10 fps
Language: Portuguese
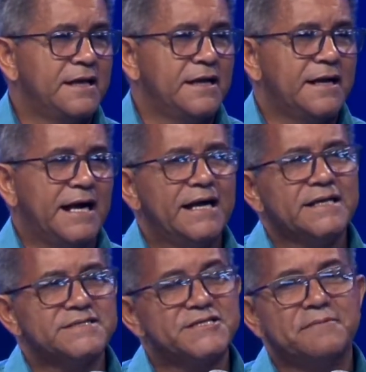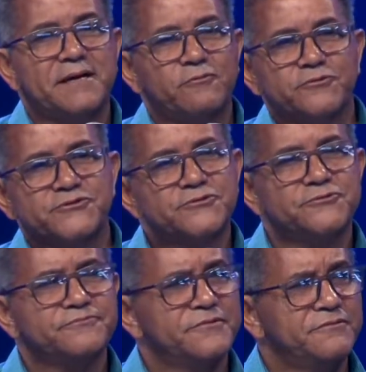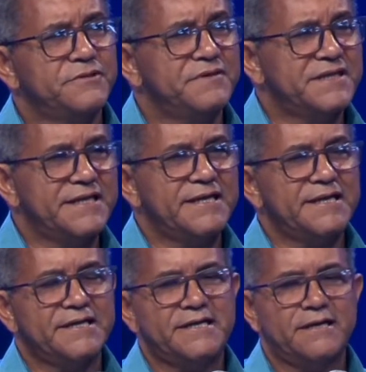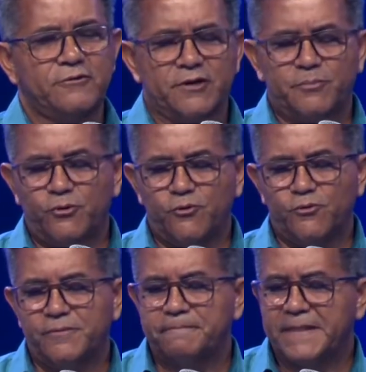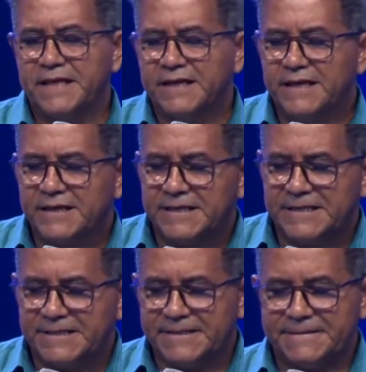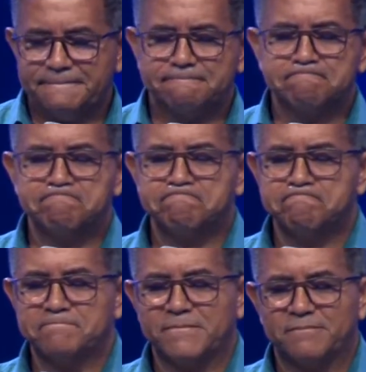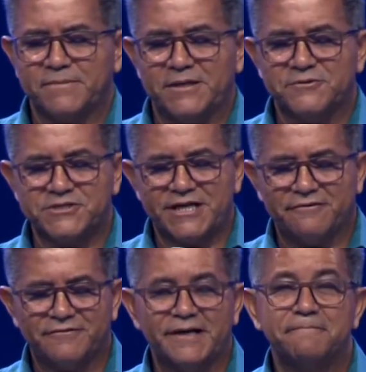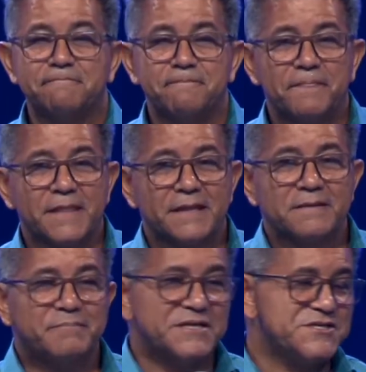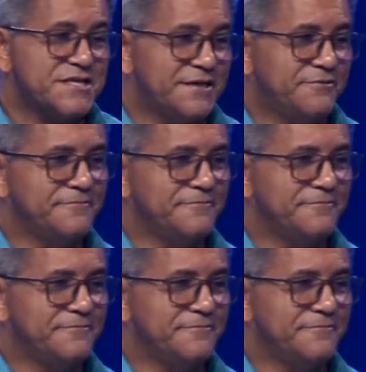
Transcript: Casa de Emaús. Quando eu entrei aqui agora há pouco, uh, eu estava pensando